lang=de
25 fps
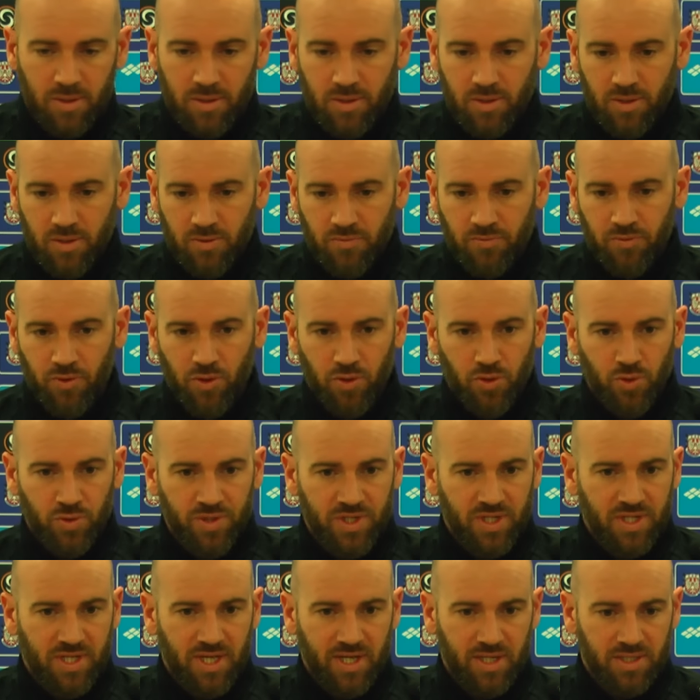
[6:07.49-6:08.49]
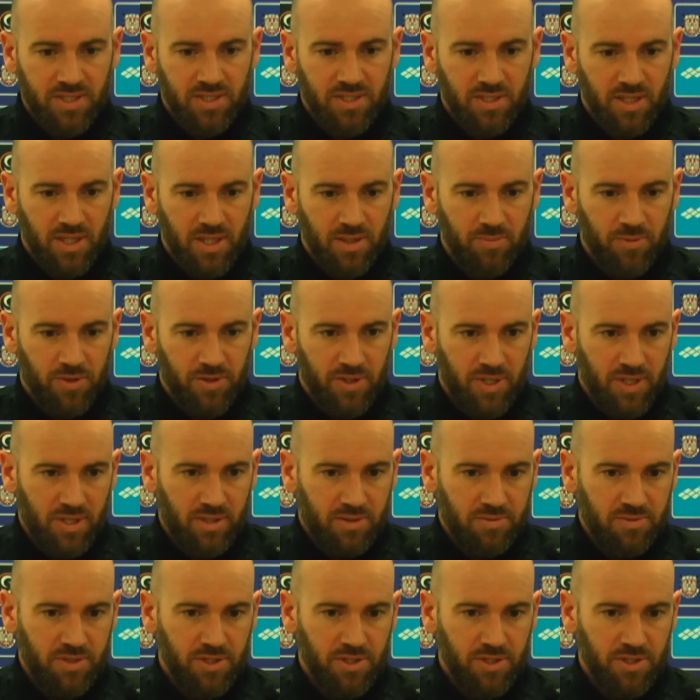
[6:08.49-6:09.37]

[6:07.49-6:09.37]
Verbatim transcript: äh, äh, Vorrunde der Extreme. Ja.